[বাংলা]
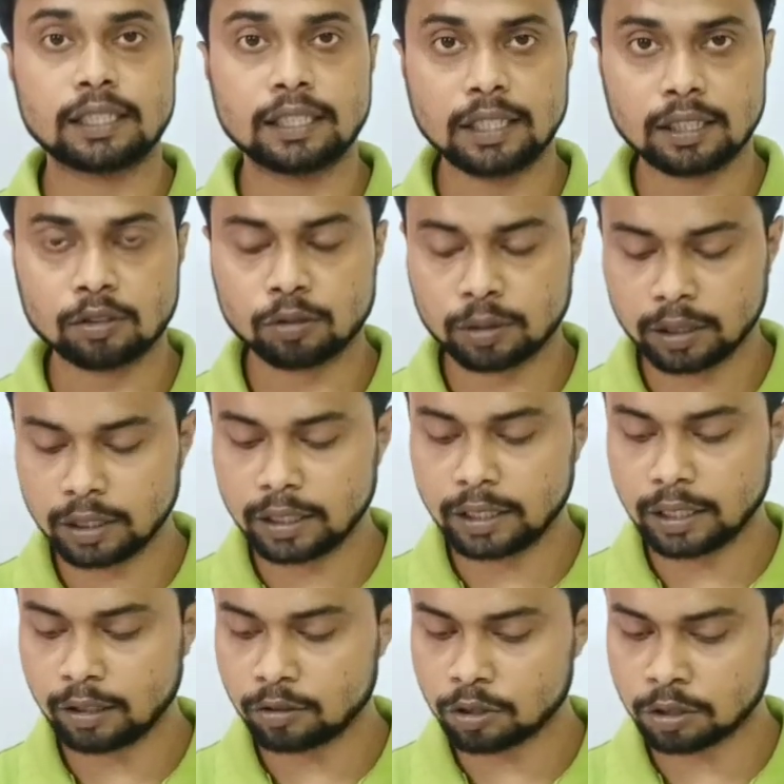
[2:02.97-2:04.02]
সাথে আছো কি না
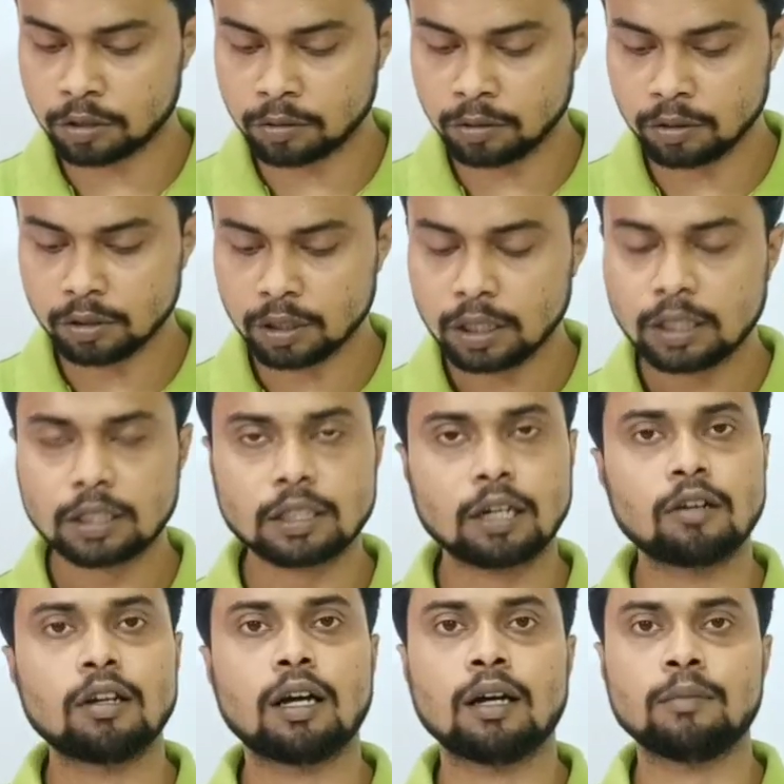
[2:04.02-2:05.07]
এই আলোচনাগুলোর
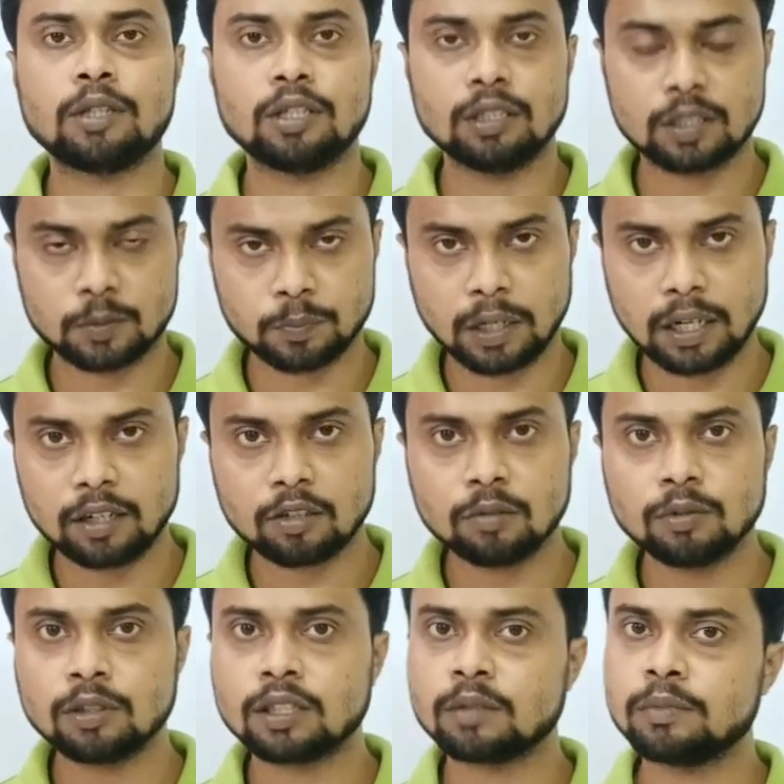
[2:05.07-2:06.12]
তাহলে আমি ইন্সপায়ার
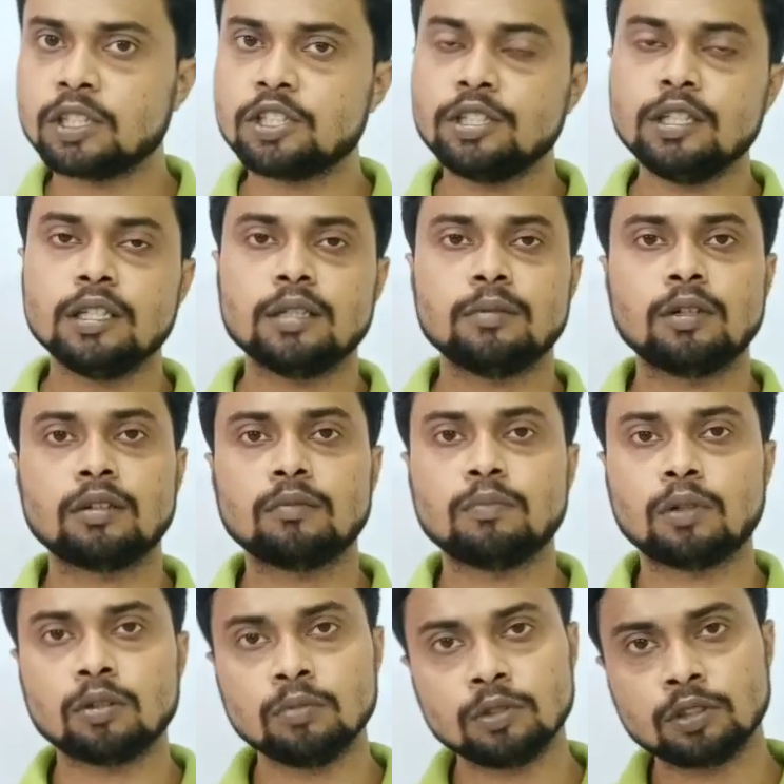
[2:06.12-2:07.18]
হব অনেক বেশি এবং
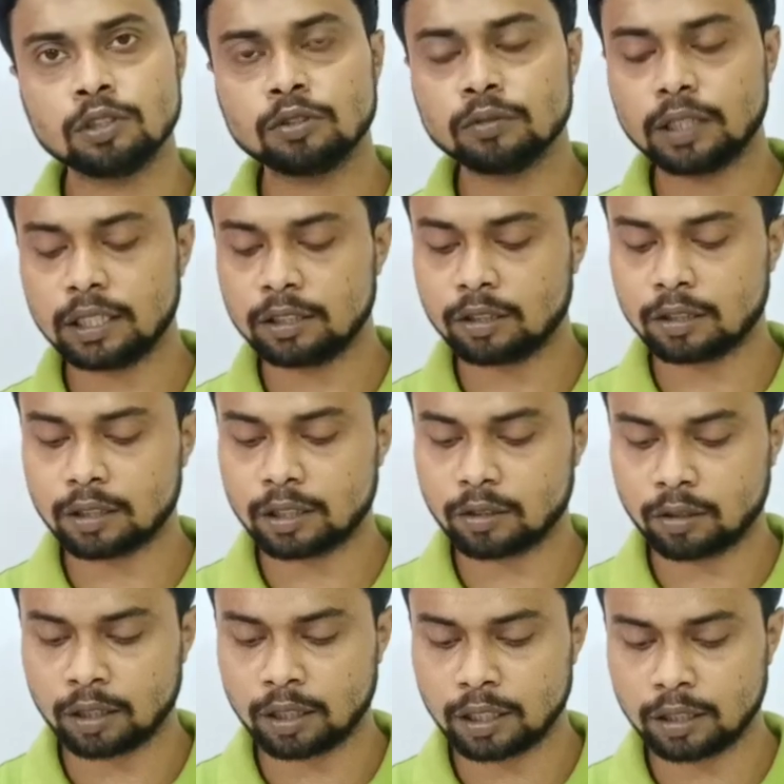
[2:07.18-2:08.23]
পরবর্তীতেও এই ধরনের
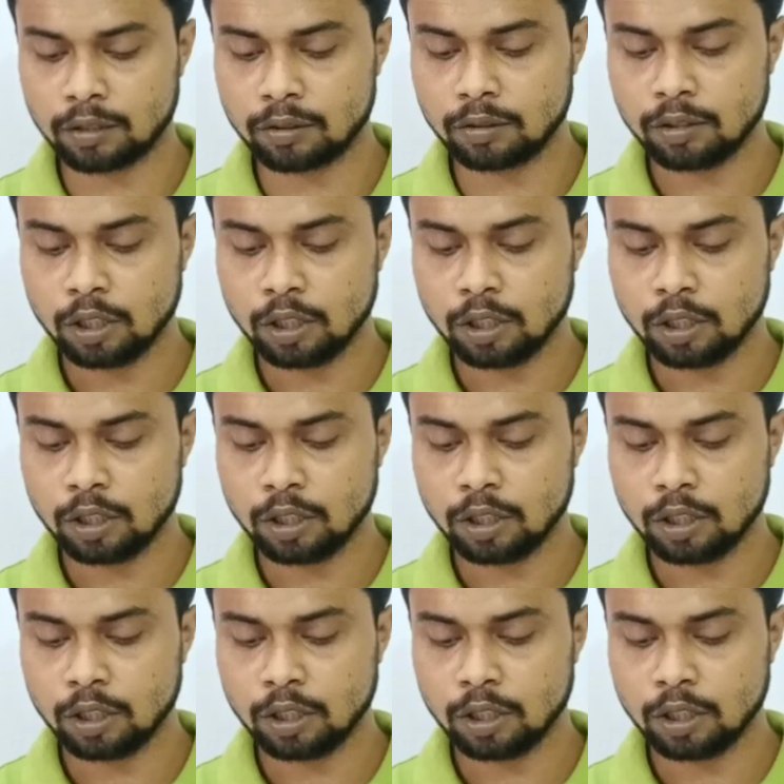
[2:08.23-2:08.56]
অন্যান্য